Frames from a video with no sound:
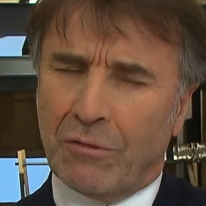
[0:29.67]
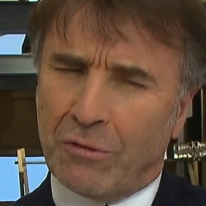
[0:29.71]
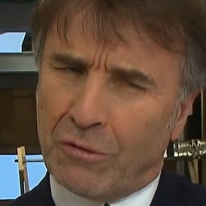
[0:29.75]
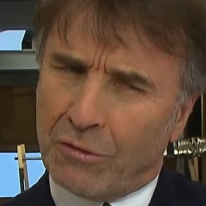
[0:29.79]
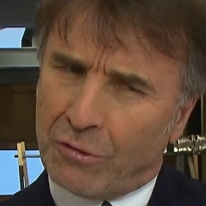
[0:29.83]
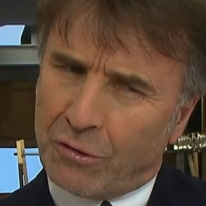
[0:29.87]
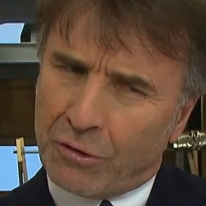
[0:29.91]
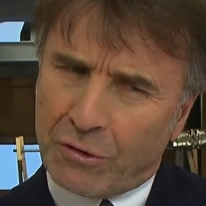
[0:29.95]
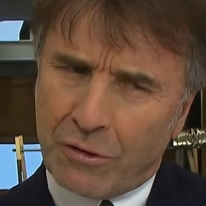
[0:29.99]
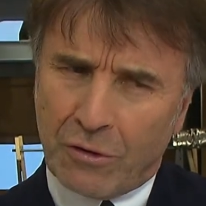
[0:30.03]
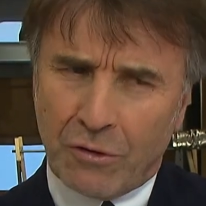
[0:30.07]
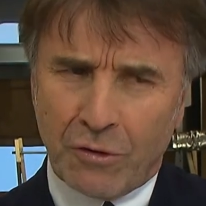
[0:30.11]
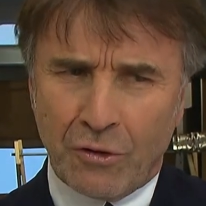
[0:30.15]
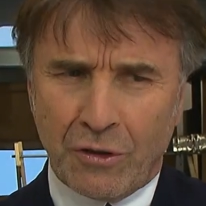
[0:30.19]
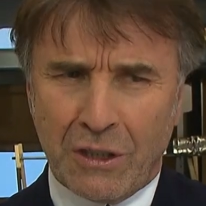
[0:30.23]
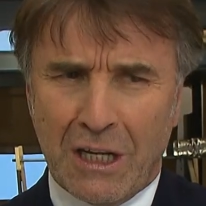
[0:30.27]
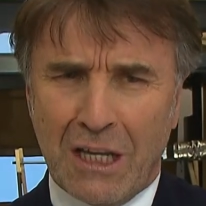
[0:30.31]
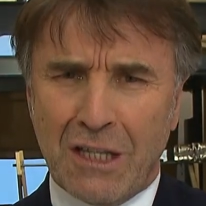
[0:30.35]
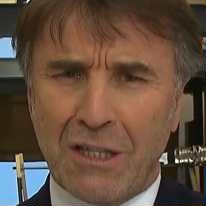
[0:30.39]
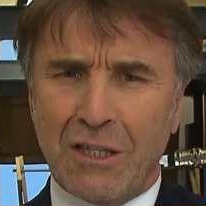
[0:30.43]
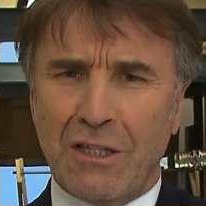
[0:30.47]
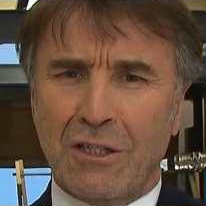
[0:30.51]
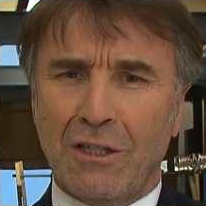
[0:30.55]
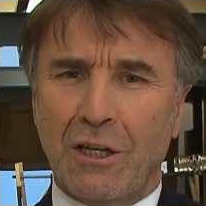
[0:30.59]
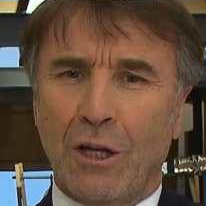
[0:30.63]

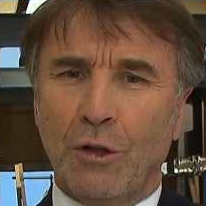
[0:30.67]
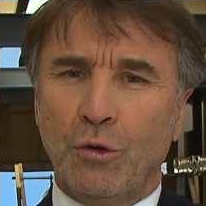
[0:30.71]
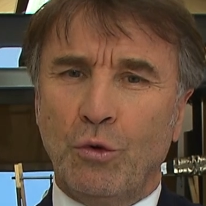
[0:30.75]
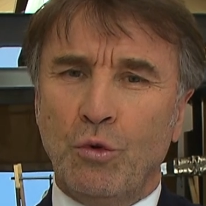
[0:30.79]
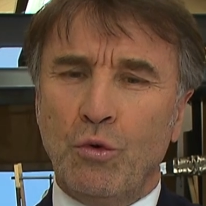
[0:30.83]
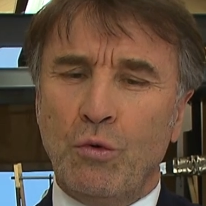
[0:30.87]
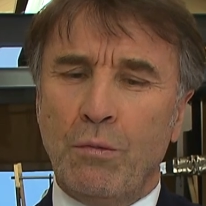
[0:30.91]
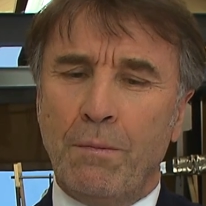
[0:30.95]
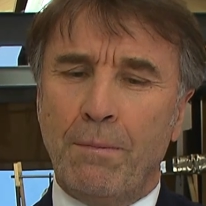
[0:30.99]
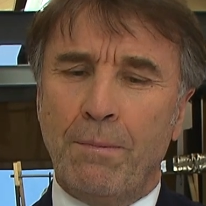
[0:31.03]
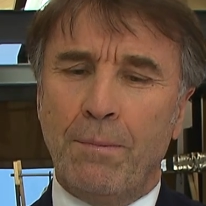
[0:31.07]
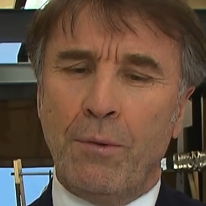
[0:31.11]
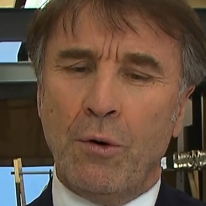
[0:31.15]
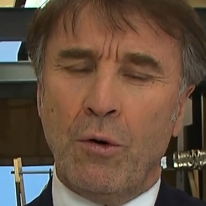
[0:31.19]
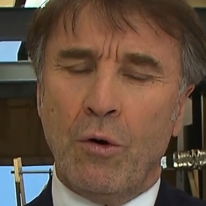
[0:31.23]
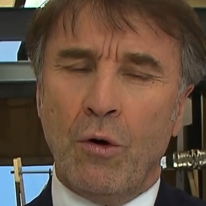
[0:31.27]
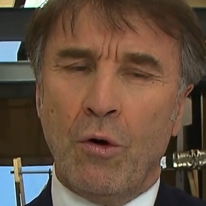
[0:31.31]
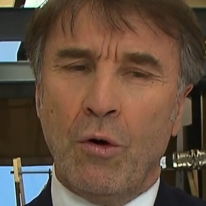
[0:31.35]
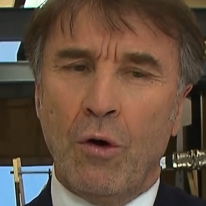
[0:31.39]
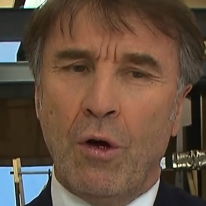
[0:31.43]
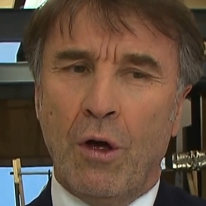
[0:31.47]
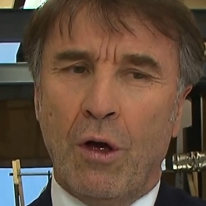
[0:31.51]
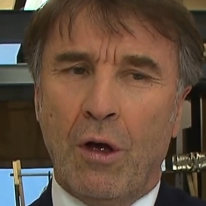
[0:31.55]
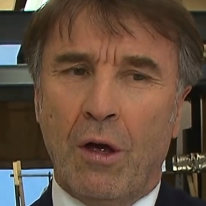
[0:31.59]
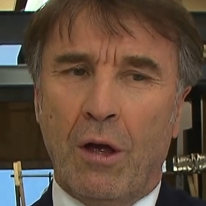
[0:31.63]
senza
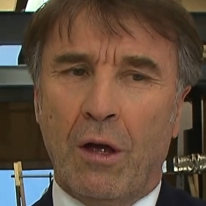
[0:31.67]
dubbio